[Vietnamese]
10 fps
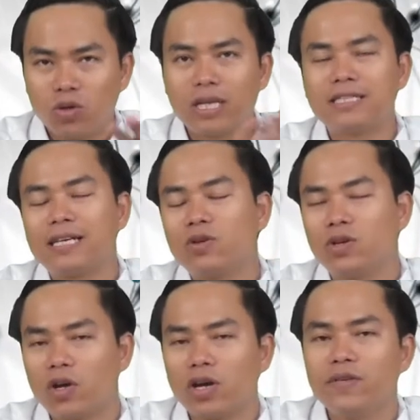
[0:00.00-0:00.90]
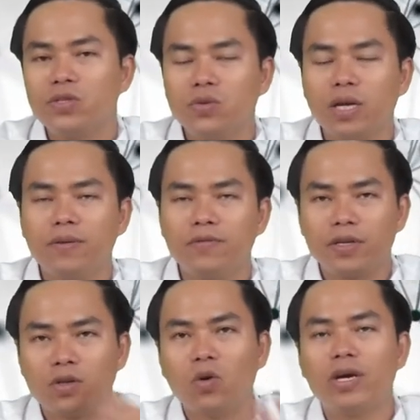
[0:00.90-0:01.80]
tôi tại sao tôi lại nói cái ví dụ đấy bởi
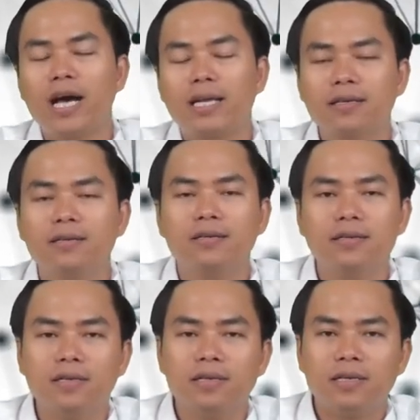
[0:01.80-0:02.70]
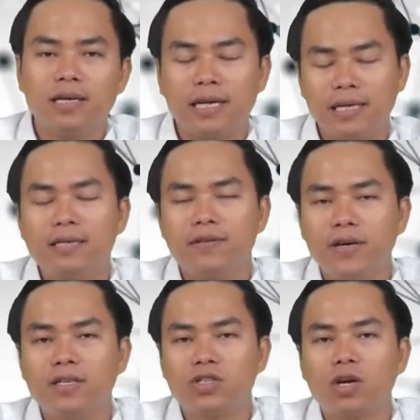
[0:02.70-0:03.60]
vì tôi đã từng à, đi tư
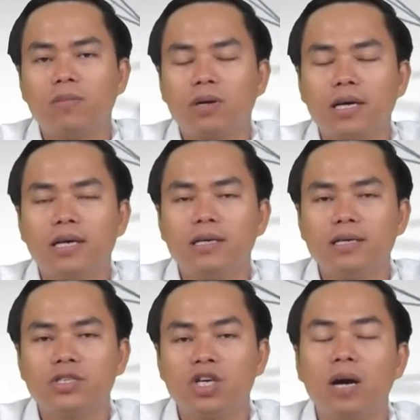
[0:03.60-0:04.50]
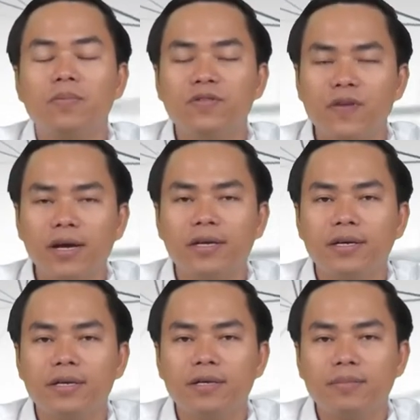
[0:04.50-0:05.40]
vấn cho một cái trường hợp như vậy
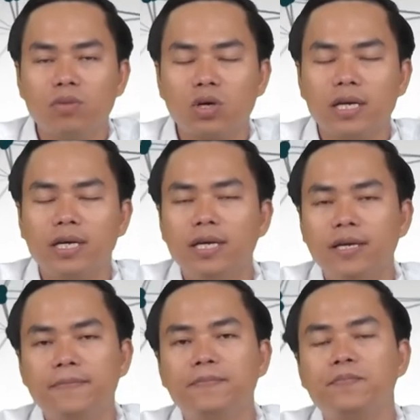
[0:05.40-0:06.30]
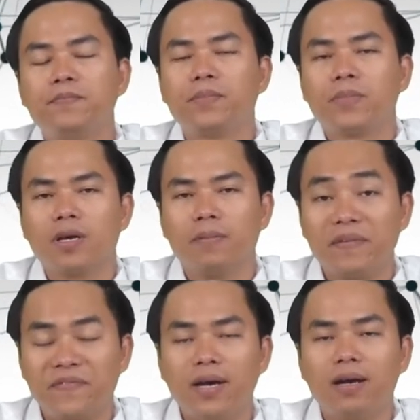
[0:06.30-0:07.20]
một cái um,
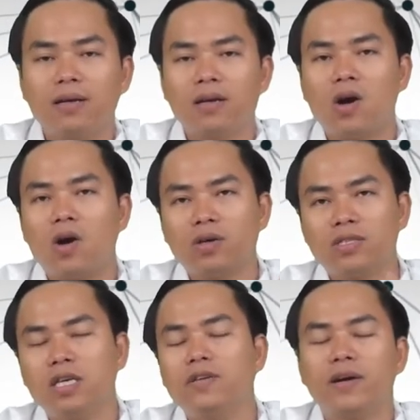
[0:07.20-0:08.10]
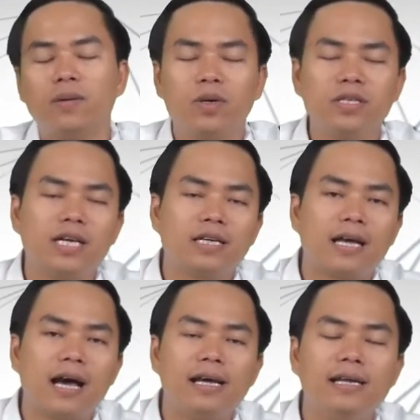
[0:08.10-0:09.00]
bệnh viện họ rơi vào một cái trạng
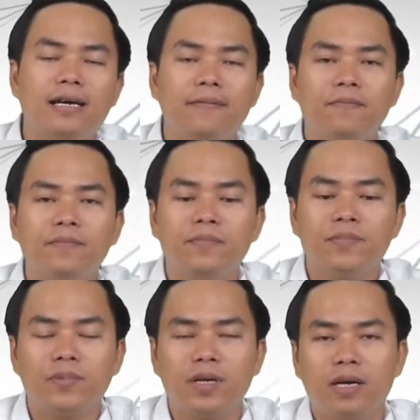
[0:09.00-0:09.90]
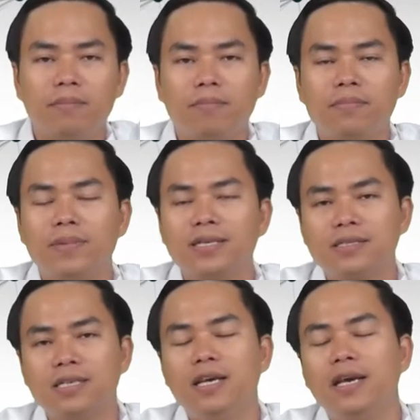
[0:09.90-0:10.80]
thái là à, bác
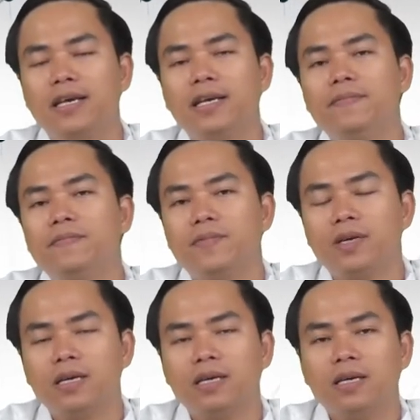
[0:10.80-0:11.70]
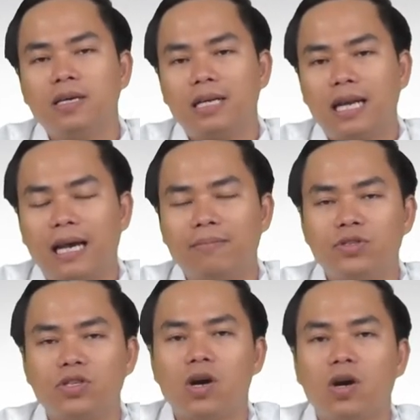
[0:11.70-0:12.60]
sĩ ekip mà làm
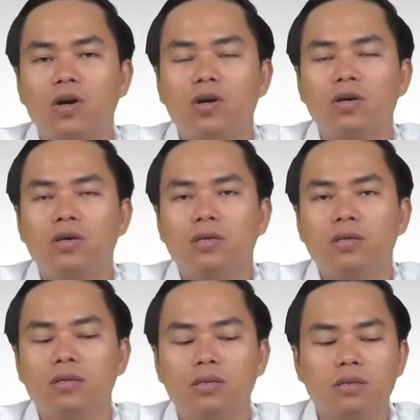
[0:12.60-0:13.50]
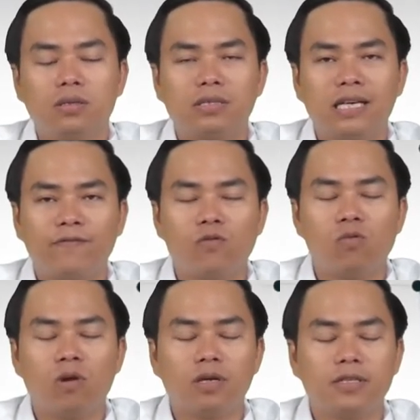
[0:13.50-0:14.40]
cho ờ, sản phụ
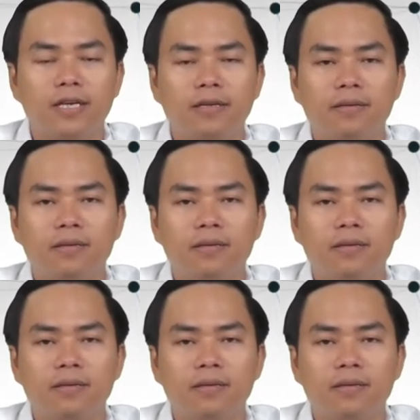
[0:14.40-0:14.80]
của họ chết